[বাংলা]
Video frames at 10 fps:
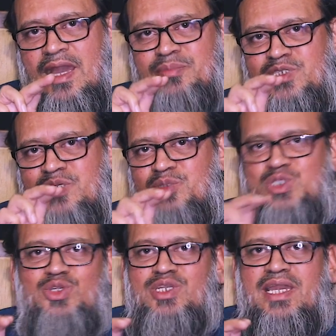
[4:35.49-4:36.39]
আমি যে
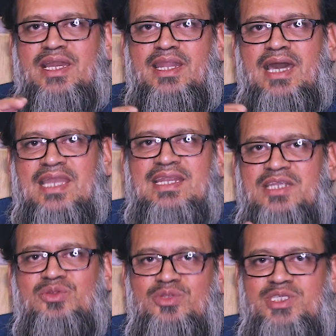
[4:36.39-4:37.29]
বিষয়টা এখানে
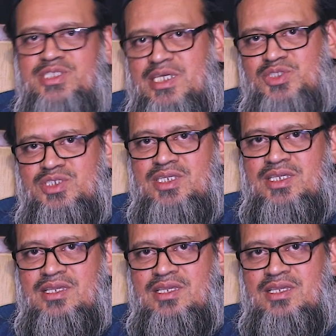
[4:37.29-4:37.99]
হাইলাইট করতে চাচ্ছি